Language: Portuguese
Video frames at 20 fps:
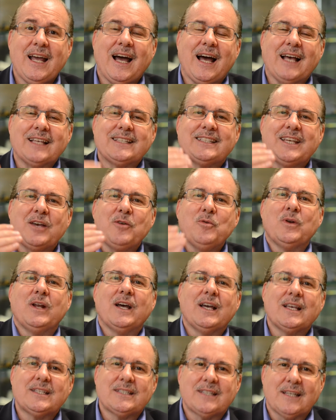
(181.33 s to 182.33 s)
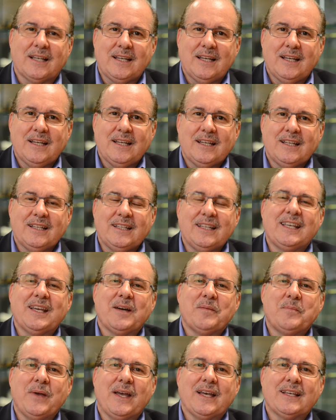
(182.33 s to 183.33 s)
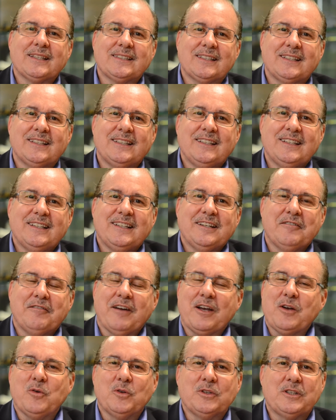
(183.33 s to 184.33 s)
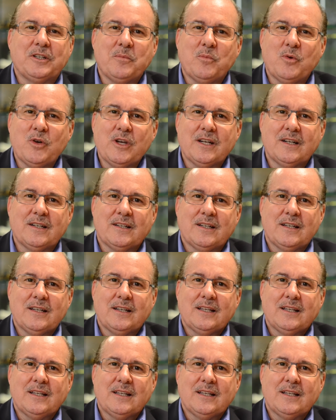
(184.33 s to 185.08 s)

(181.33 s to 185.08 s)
a segurança de que a PESA vai contribuir